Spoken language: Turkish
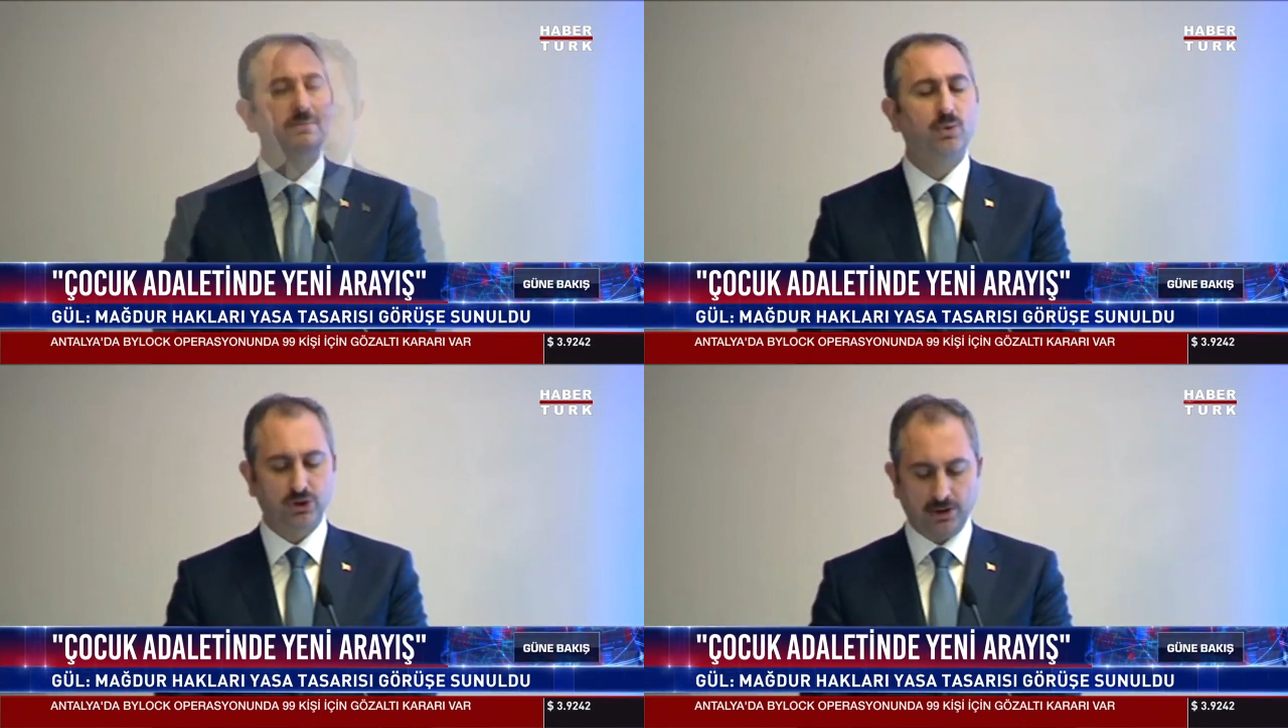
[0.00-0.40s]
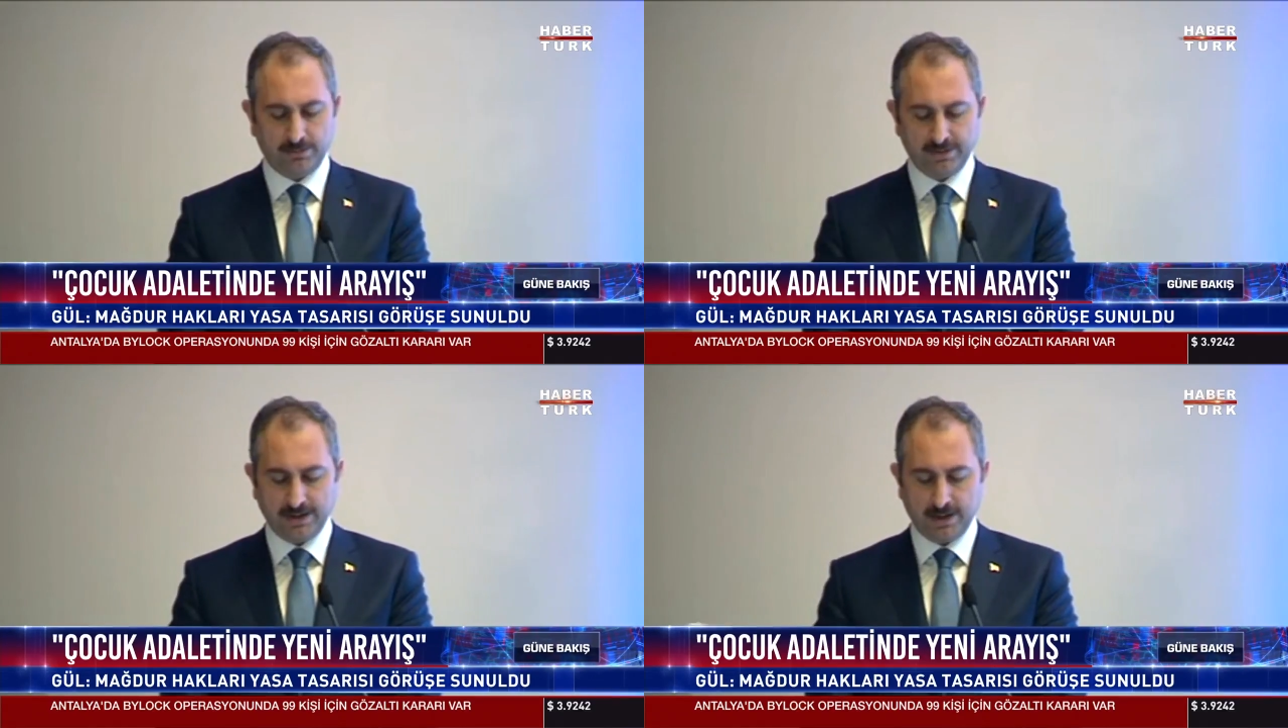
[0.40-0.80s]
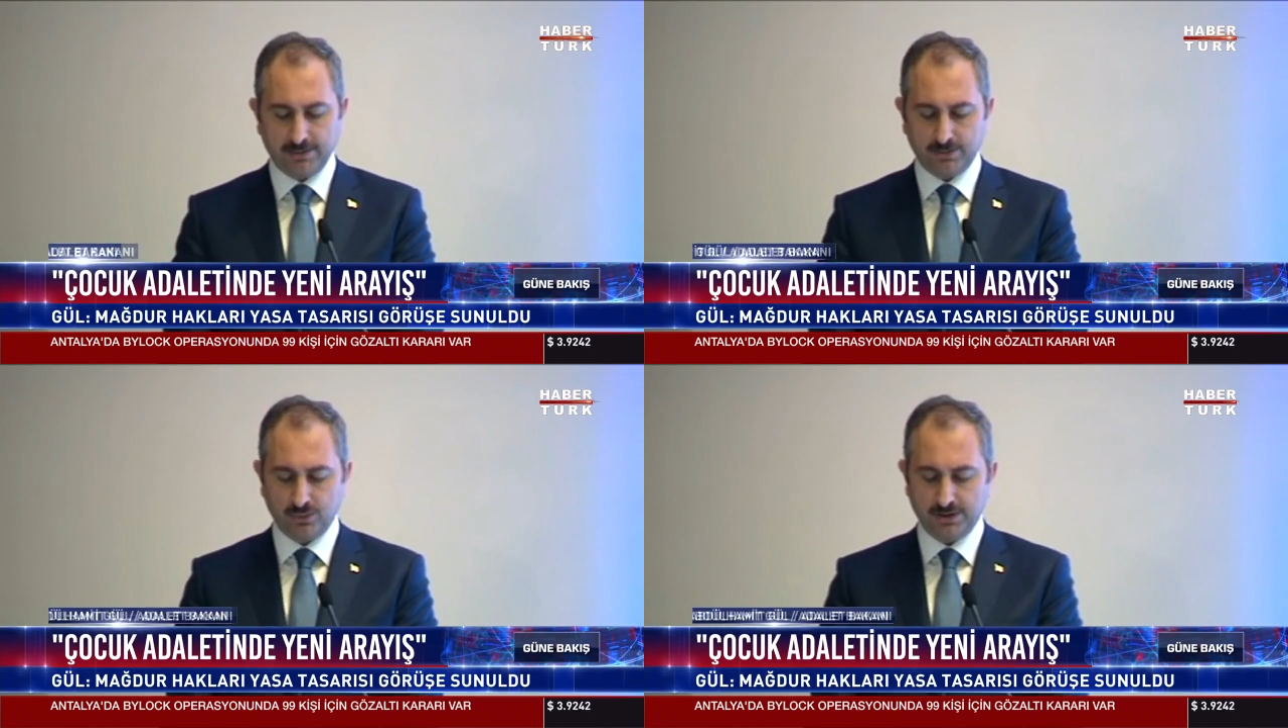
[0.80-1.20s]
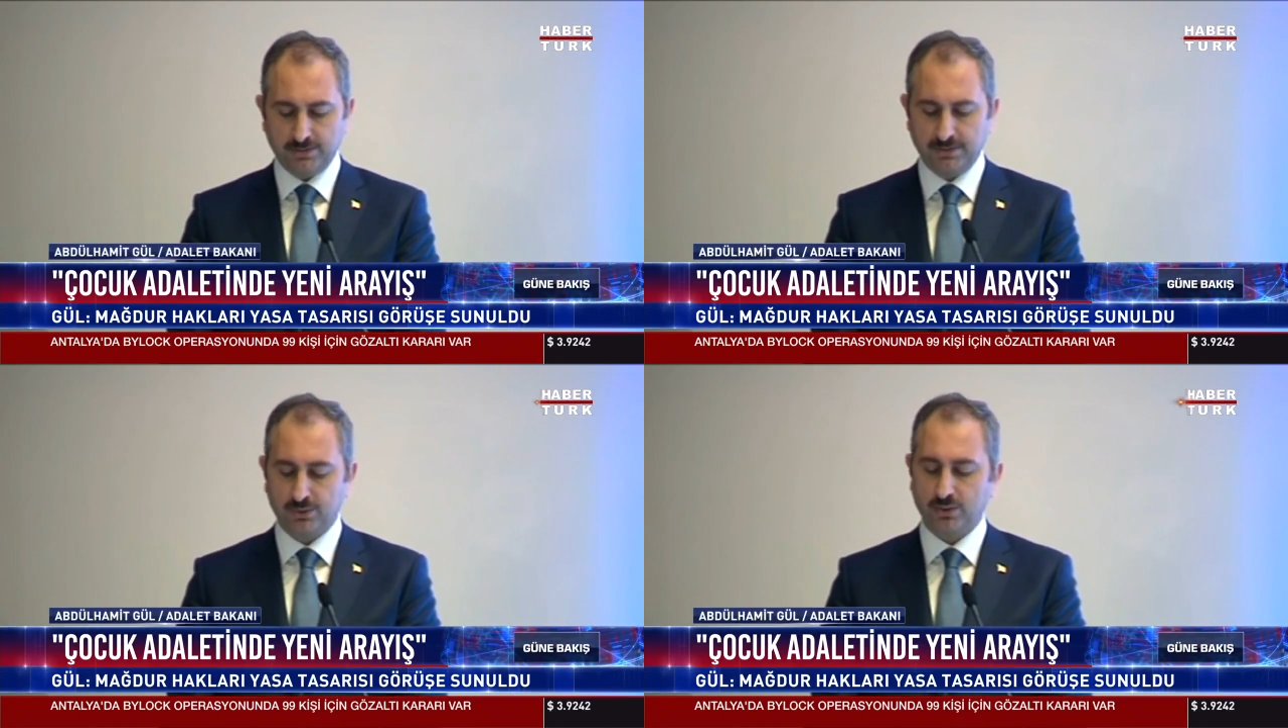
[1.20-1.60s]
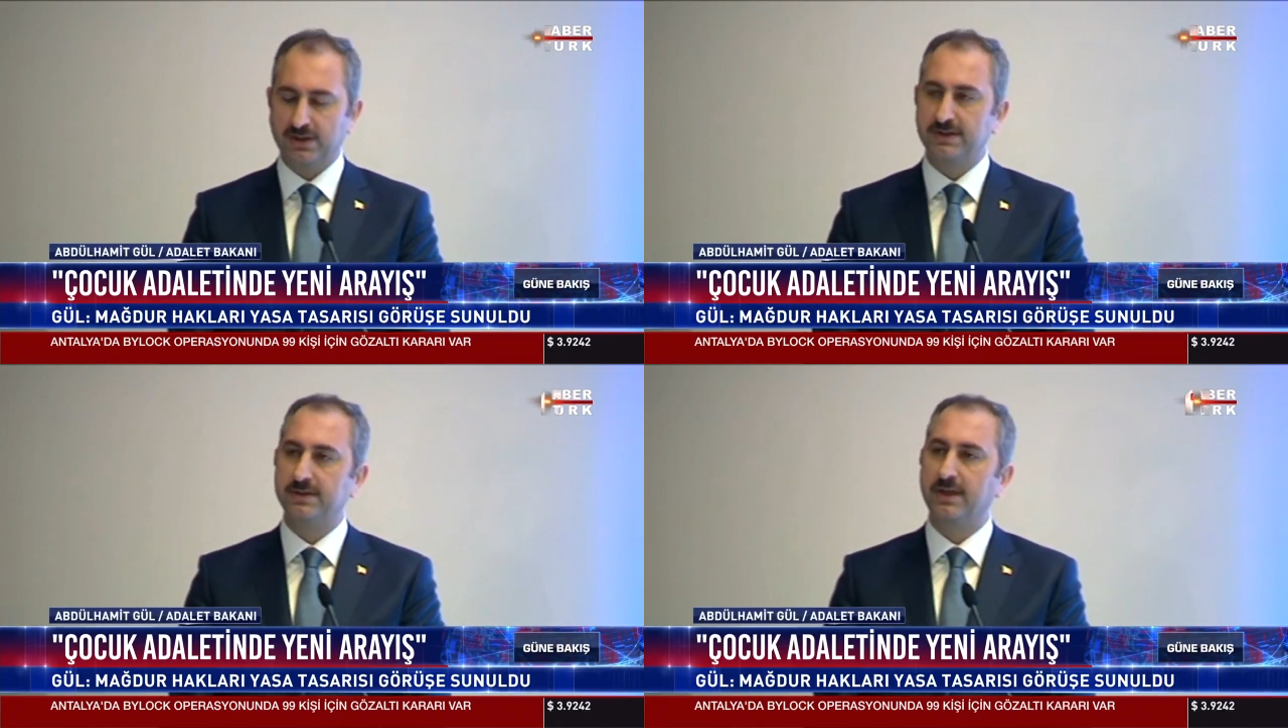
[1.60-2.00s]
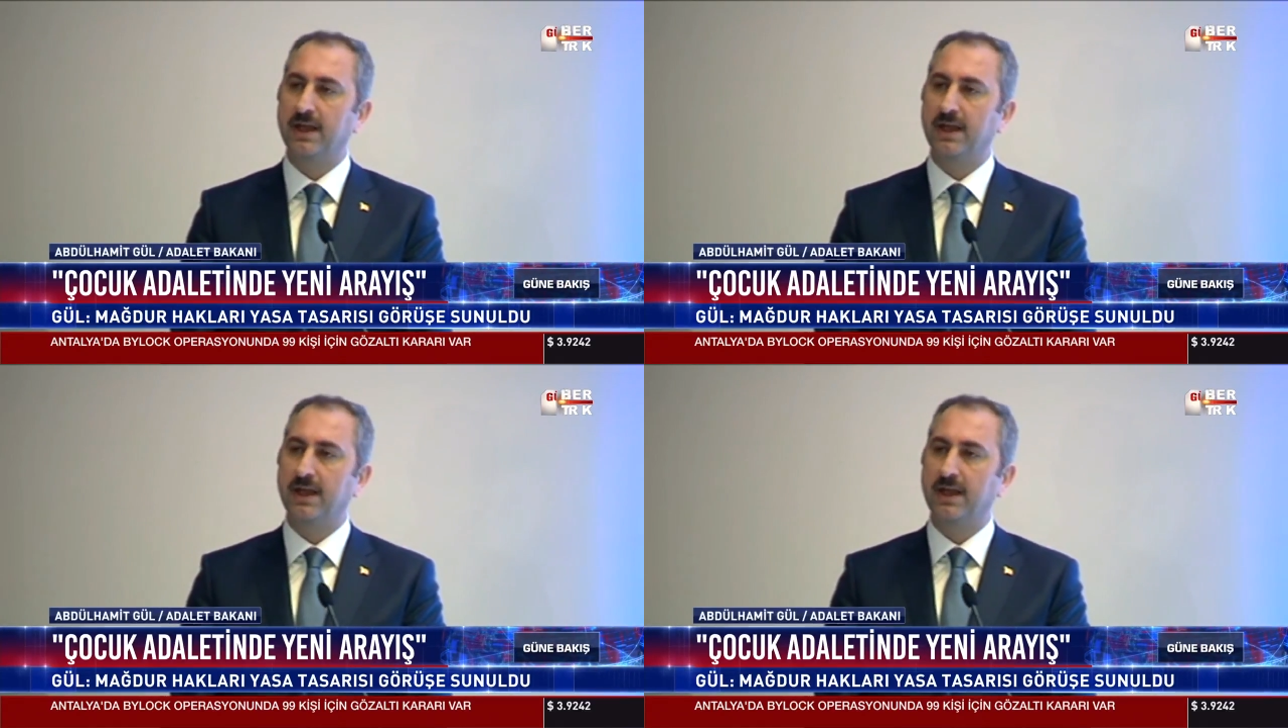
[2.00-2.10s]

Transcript: Boşanma dava süreci ve sonrasında